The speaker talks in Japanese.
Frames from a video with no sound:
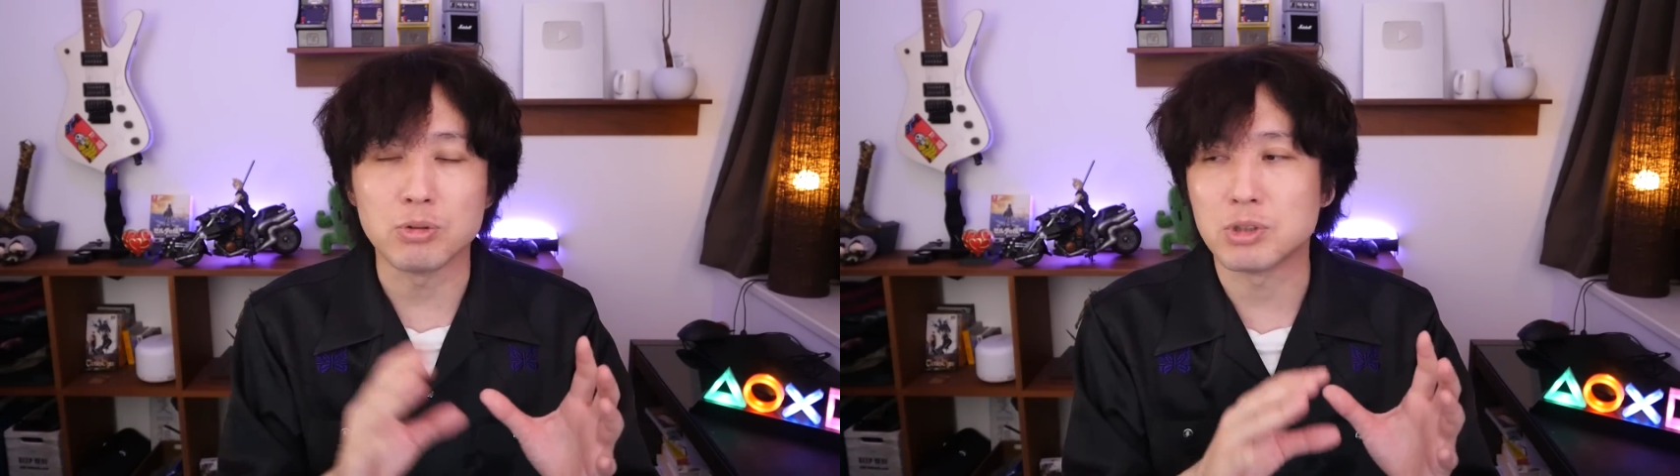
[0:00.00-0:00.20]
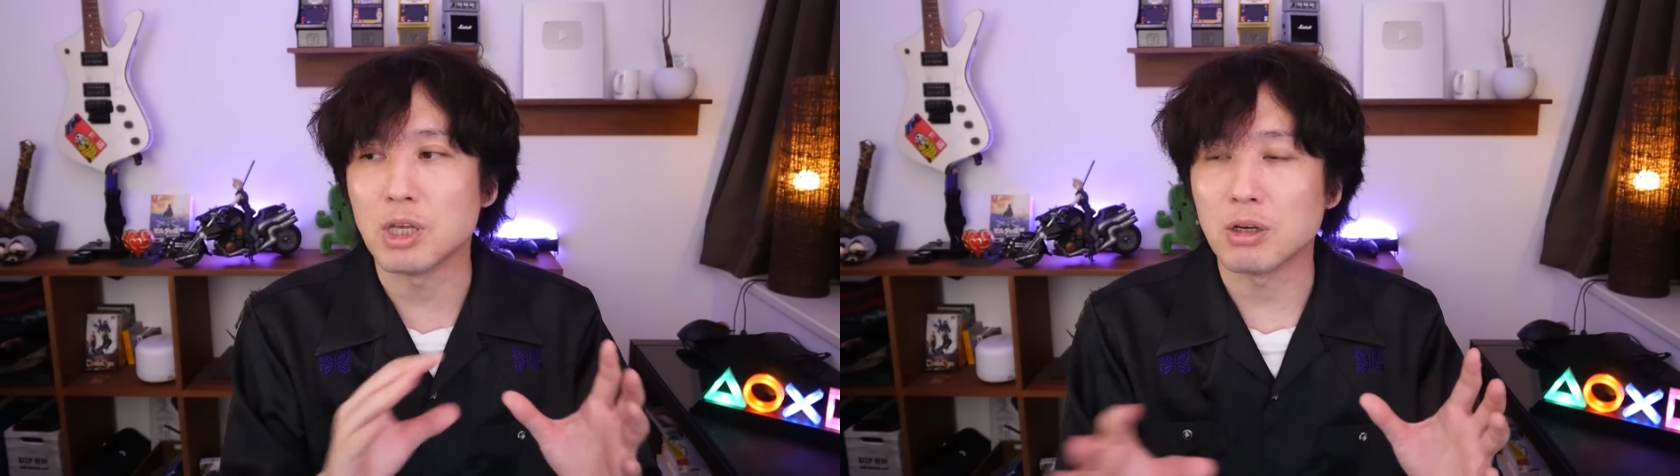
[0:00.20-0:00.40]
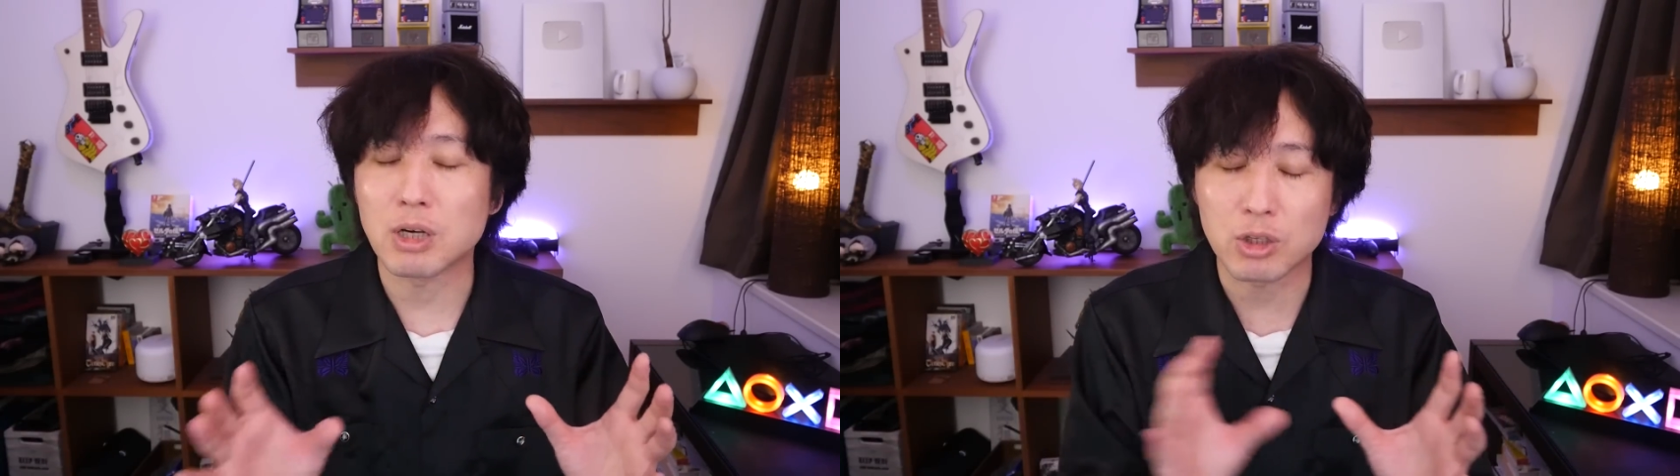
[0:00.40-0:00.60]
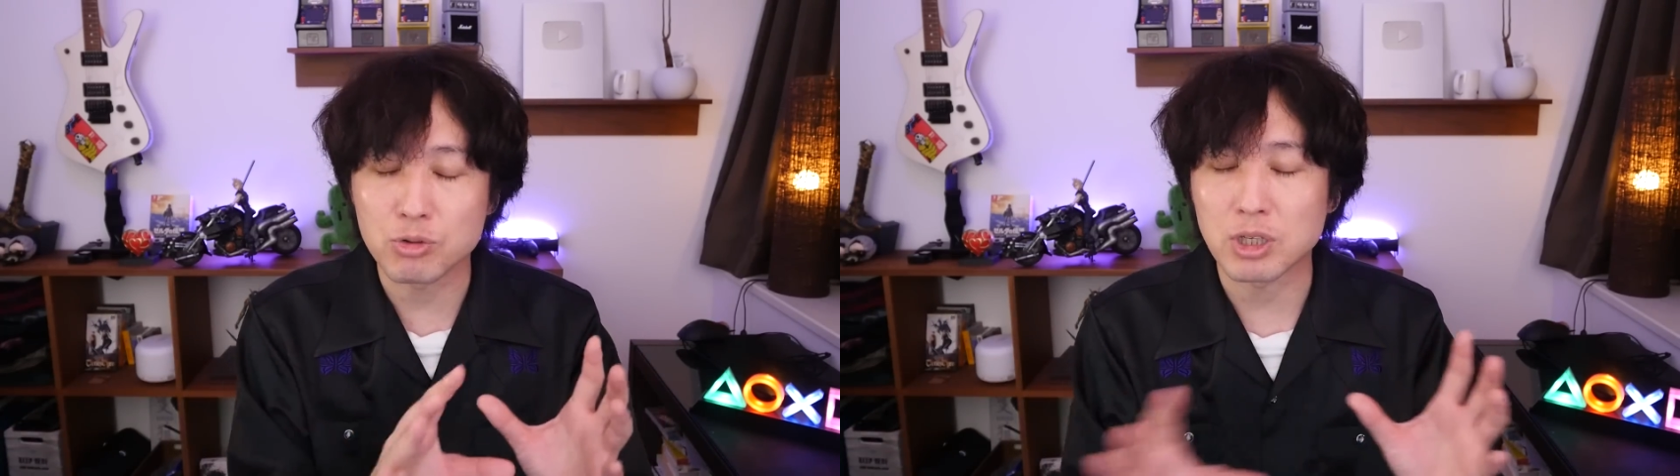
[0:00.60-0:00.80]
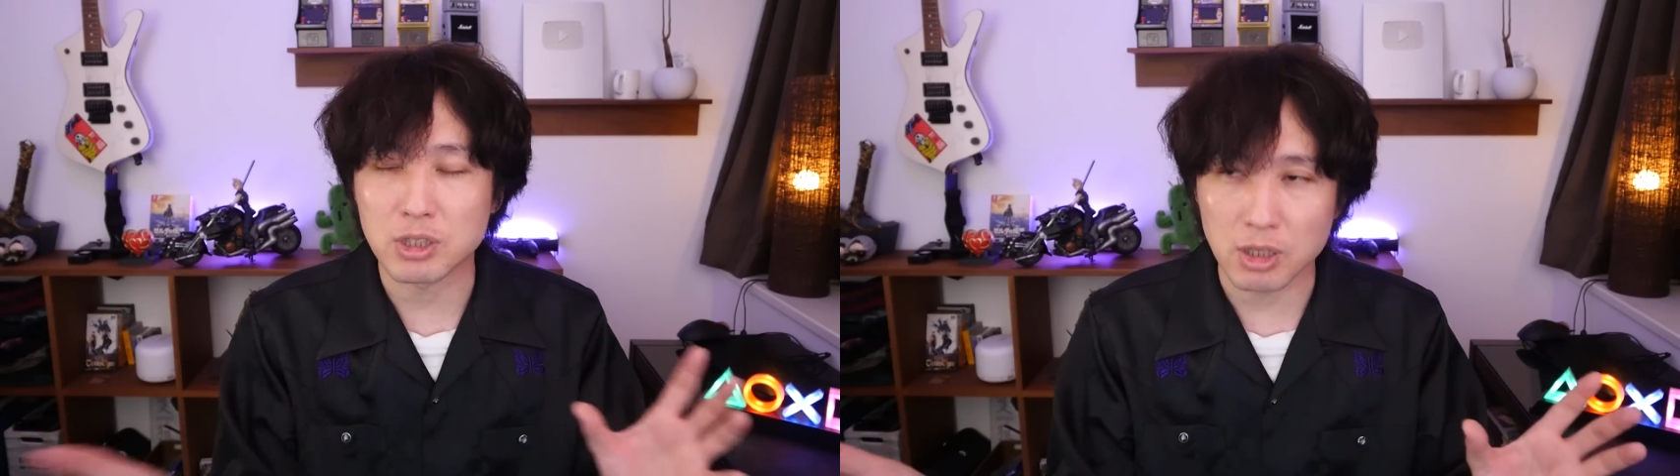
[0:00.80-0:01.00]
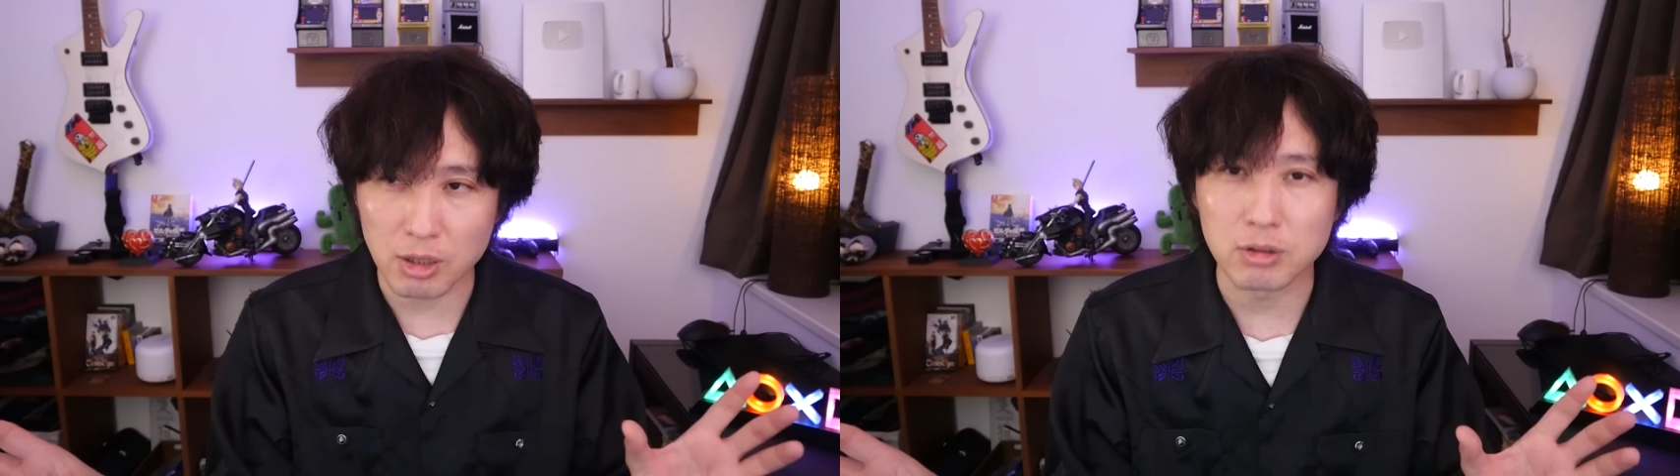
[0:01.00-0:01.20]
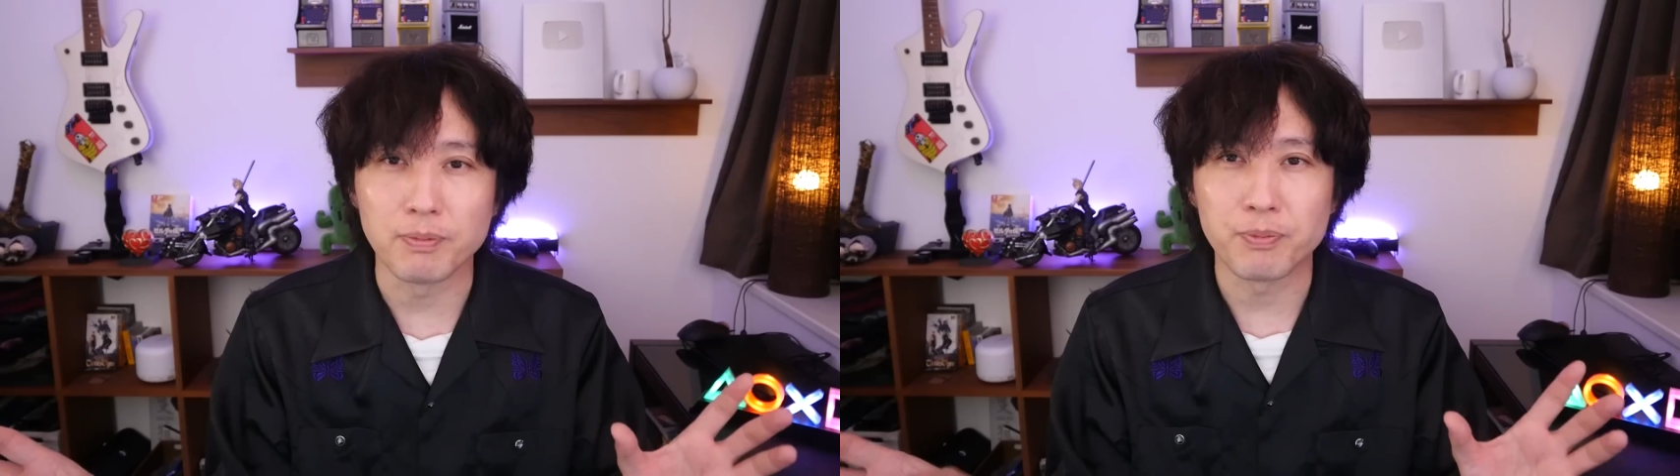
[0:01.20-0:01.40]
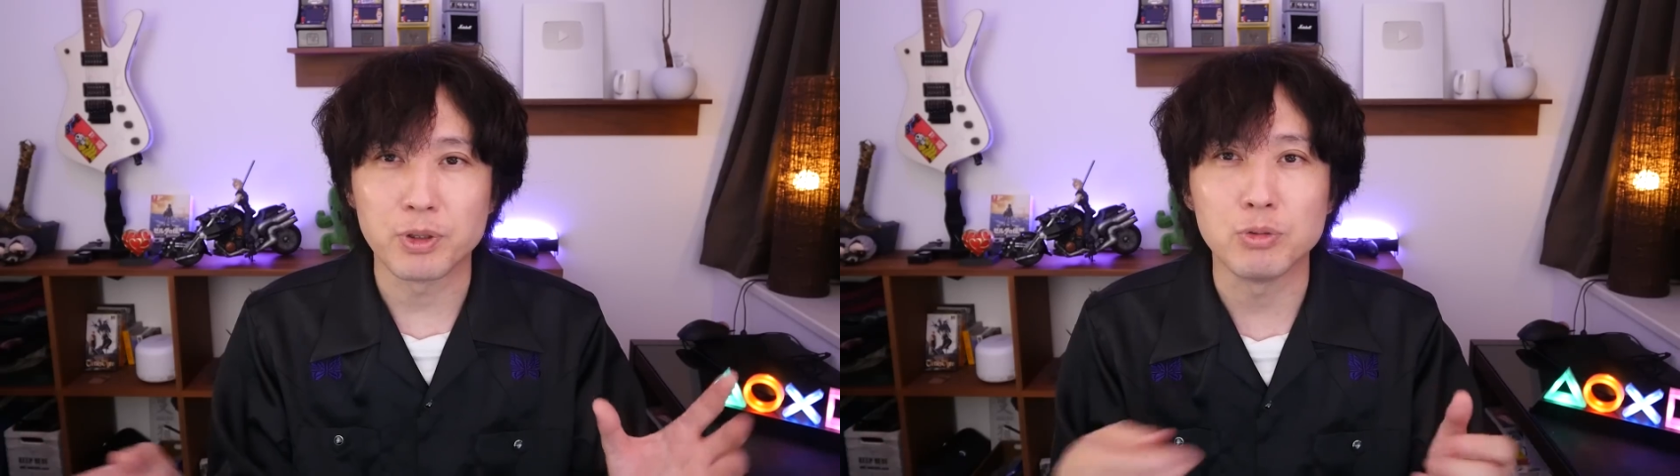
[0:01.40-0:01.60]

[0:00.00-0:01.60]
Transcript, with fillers: 及して、普及させていく、